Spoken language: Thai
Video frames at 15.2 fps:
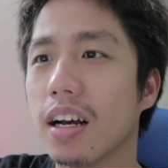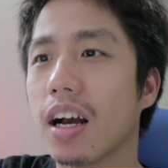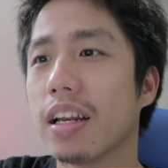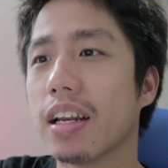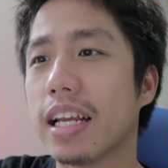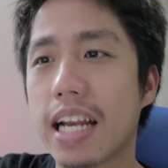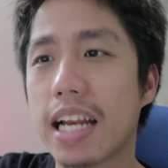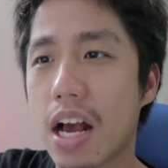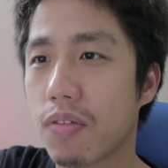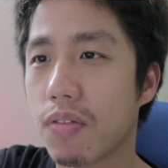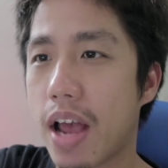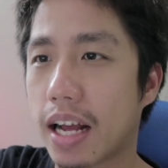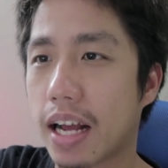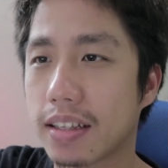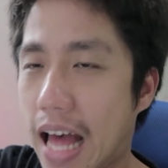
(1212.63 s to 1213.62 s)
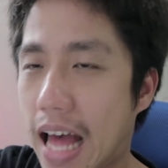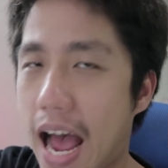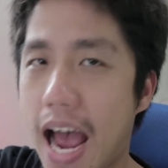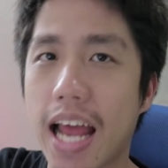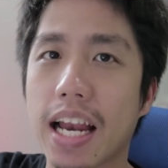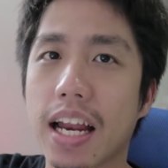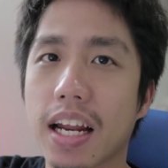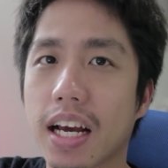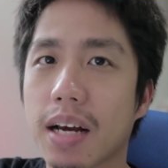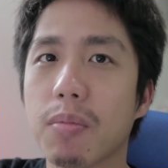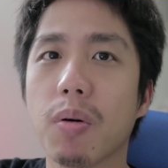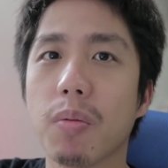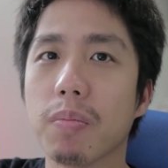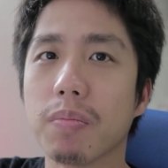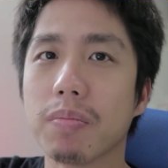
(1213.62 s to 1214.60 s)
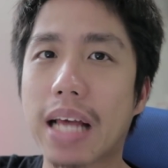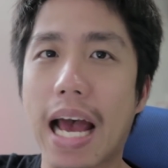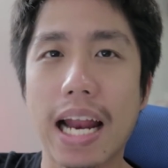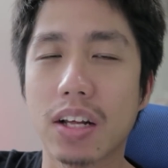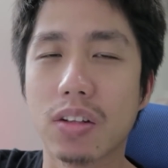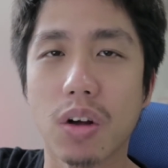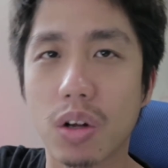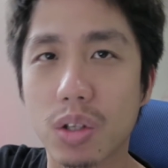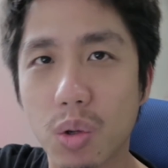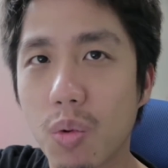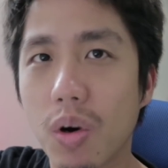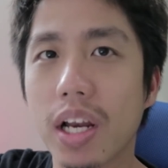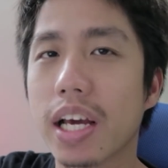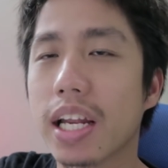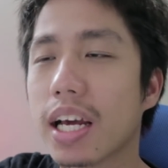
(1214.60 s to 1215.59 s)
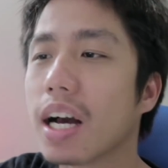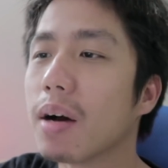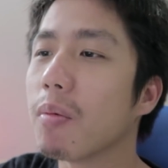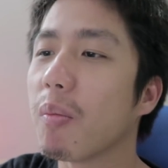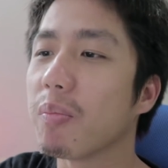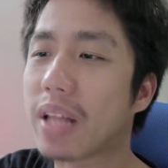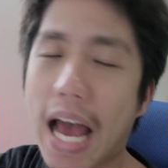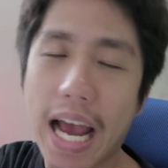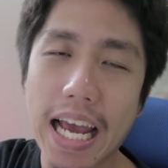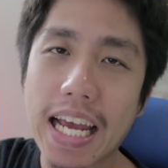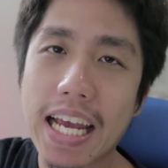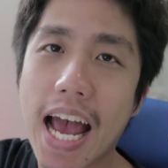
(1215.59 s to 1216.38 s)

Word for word: คราวนี้อีร่างแฝดก็ตายเลยนะครับผมตายทั้ง2ตัวเลยนะครับผมตาย